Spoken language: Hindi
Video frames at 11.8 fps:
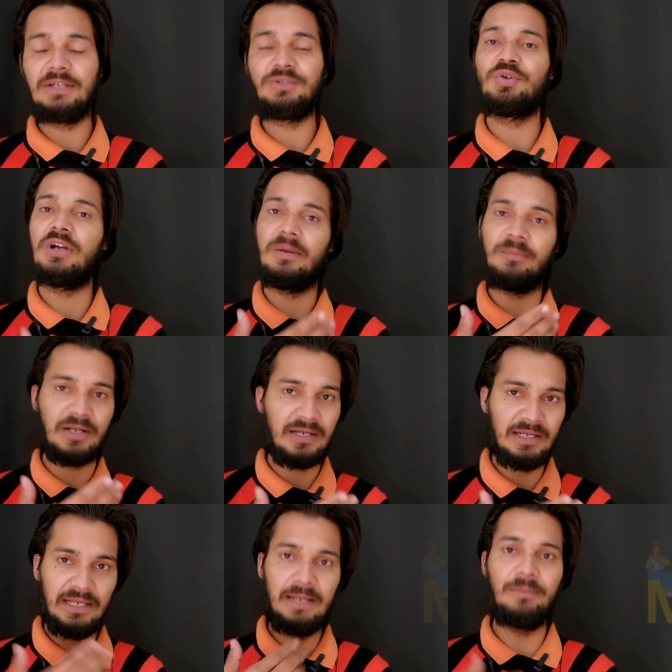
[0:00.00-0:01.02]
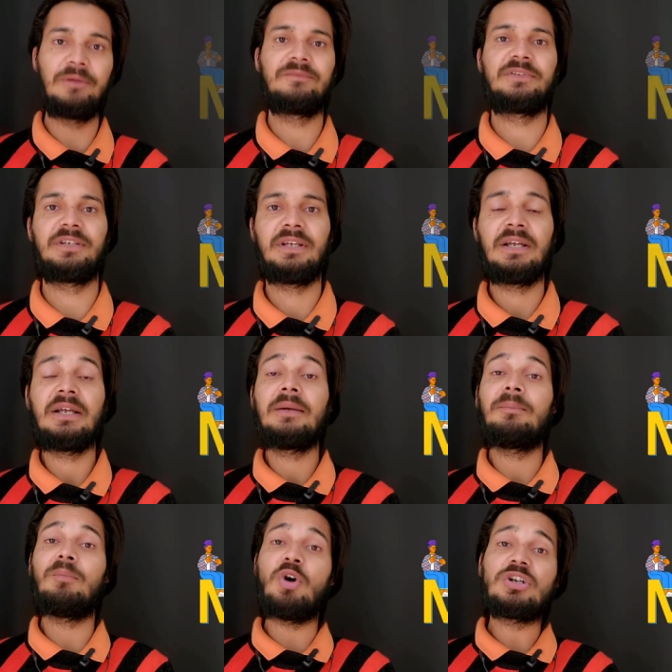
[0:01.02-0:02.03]
है जो है हमारा एम
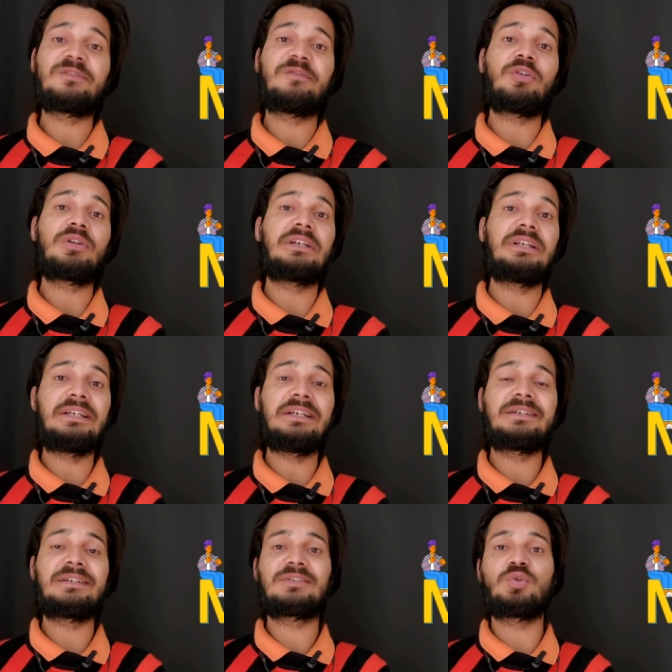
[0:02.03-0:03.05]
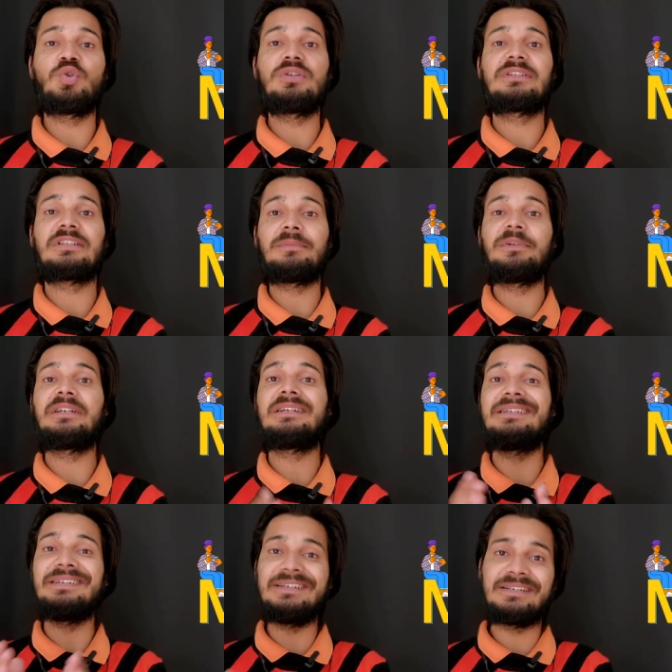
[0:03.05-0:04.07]
मौज फॉर क्रिएटर्स उन सभी
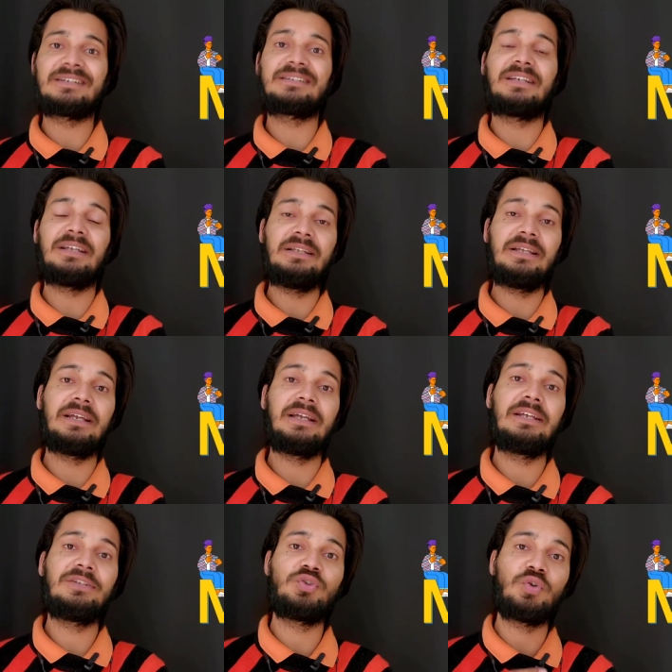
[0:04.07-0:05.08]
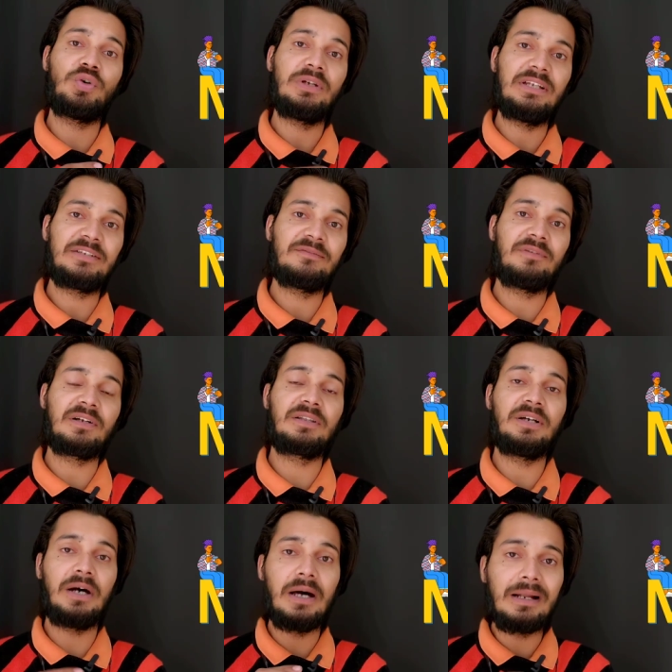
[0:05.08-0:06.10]
क्रिएटर्स के लिए हैं जो इस
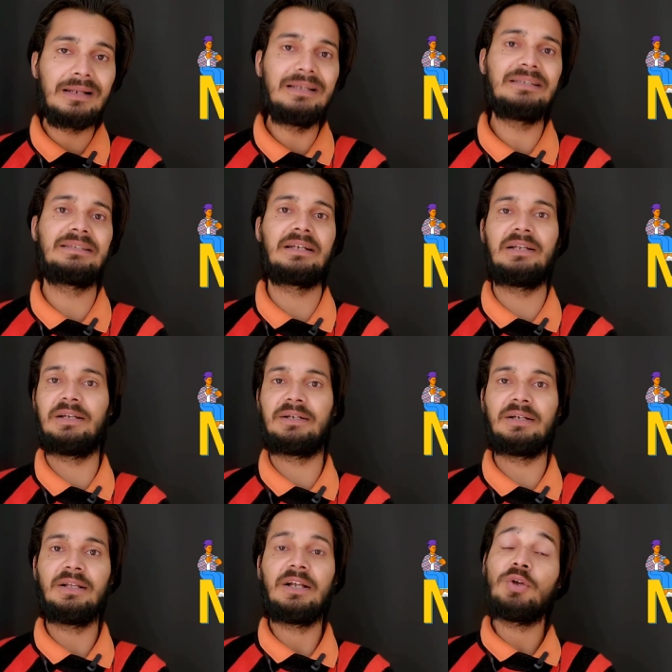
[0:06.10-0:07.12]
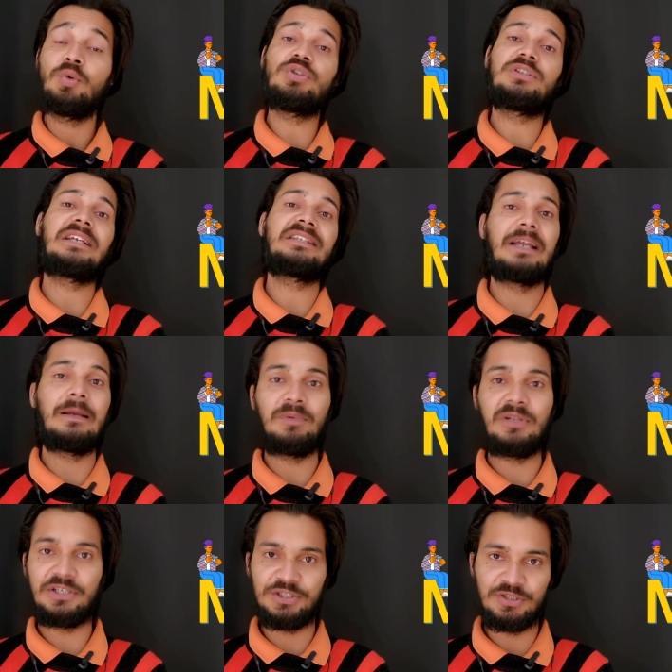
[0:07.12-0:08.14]
वक्त अर्निंग से रिलेटेड कुछ ऐसे
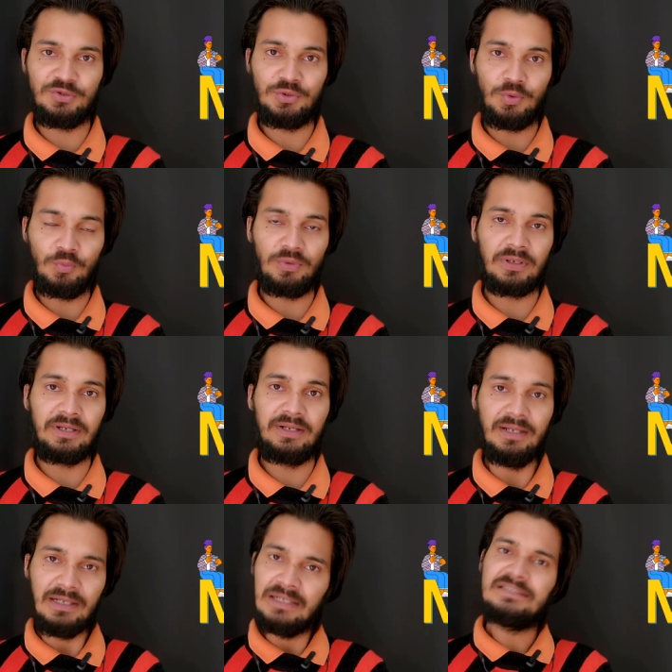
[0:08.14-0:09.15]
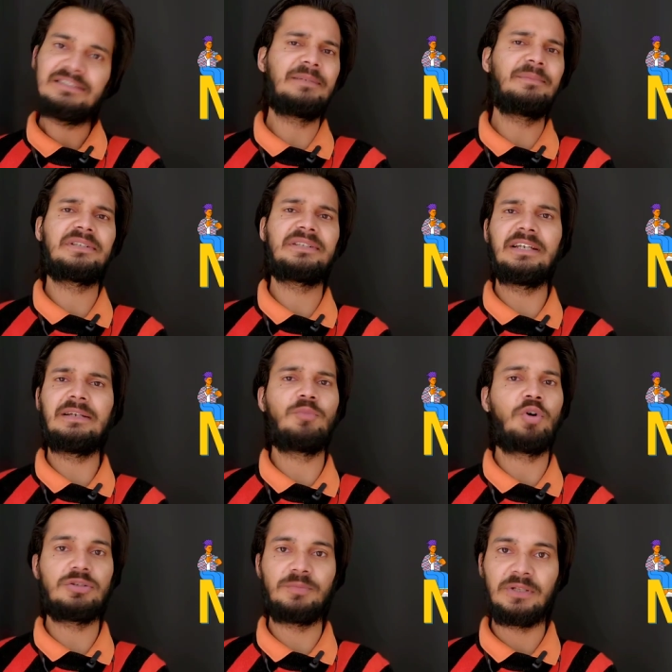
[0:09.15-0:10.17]
एप्लीकेशन ढूंढ रहे हैं जिनमें से एक
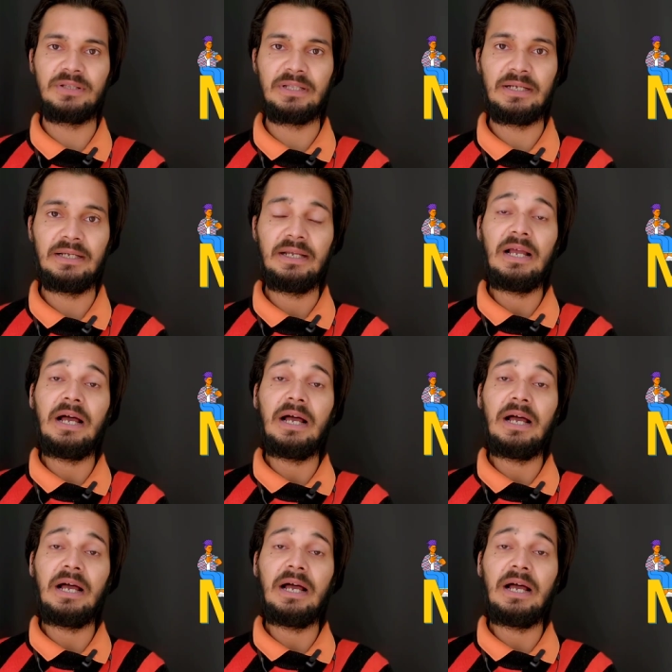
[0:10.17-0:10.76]
मौज बनता है